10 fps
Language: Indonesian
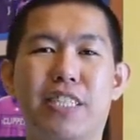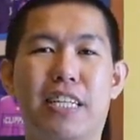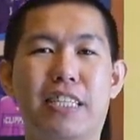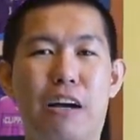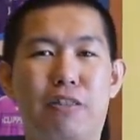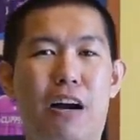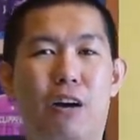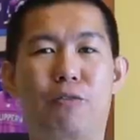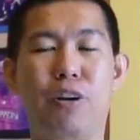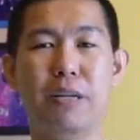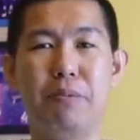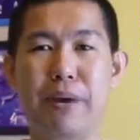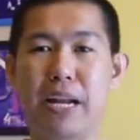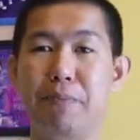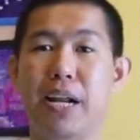Kita tahu Taco Fall ini
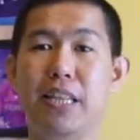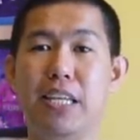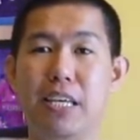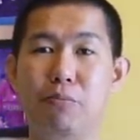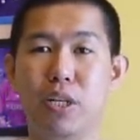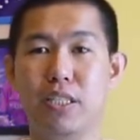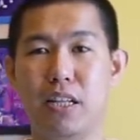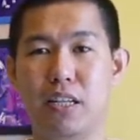pemain yang paling tinggi mungkin saat